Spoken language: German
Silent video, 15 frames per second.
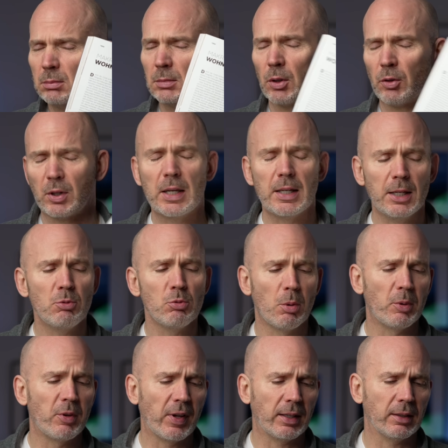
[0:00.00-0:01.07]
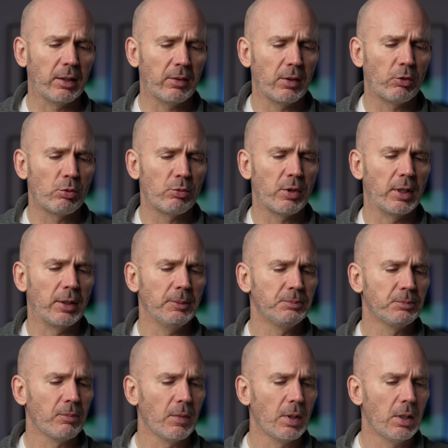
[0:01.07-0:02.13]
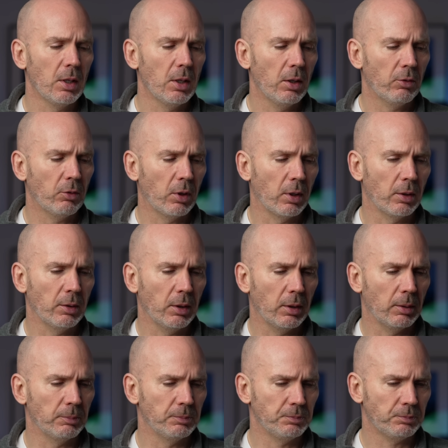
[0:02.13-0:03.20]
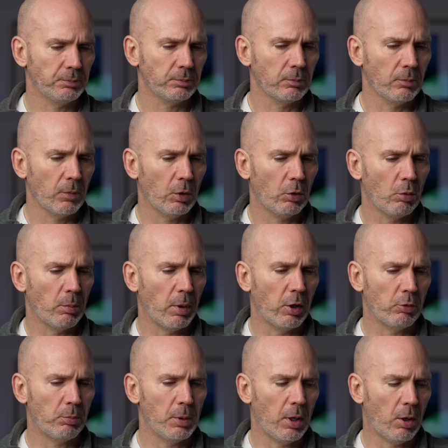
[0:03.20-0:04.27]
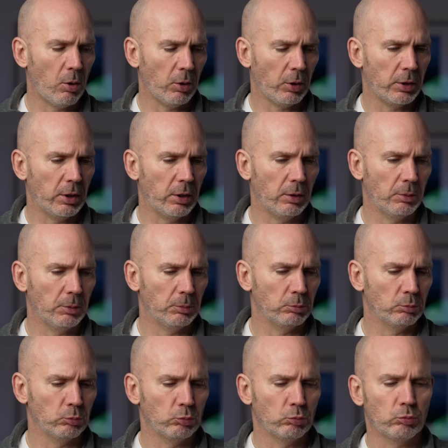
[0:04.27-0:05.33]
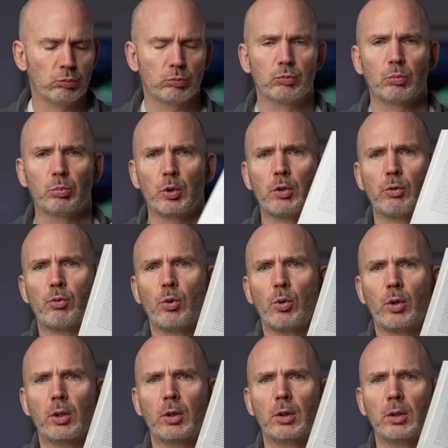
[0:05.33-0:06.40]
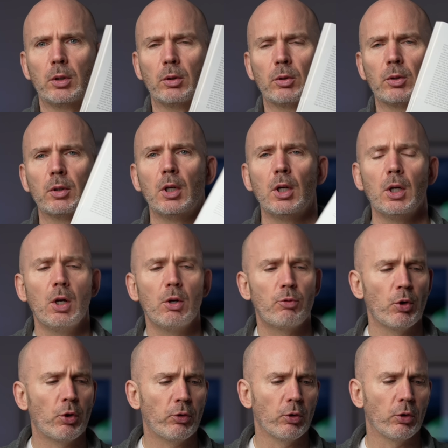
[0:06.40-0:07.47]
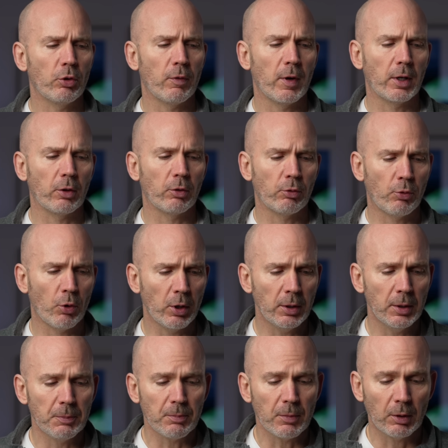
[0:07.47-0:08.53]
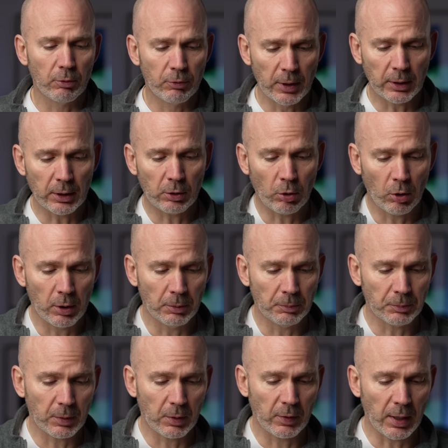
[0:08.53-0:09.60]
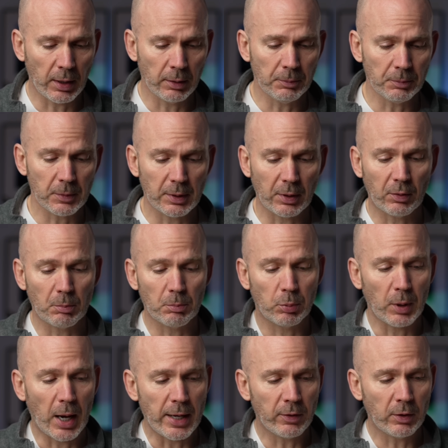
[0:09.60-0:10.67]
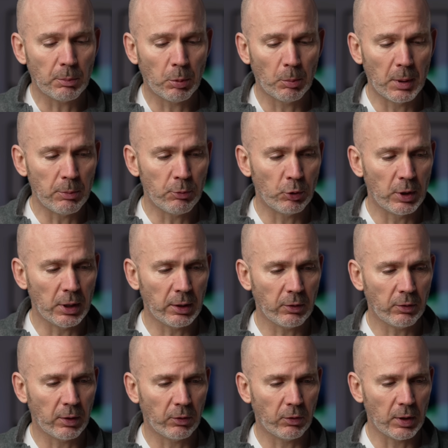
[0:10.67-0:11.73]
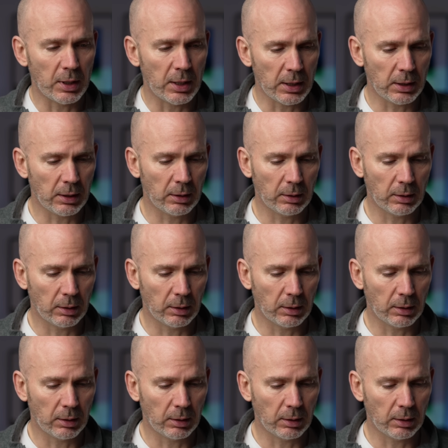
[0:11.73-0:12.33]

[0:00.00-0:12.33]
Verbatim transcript: also es geht nicht nur um Insekten, das ist jetzt Zufall, ne? sondern ähm, zum Beispiel auch hier ähm, bunte Vögel und Füchse und so weiter und so fort. Eine wirklich tolle Sache. Das einzige Problem für dich ist, dass ich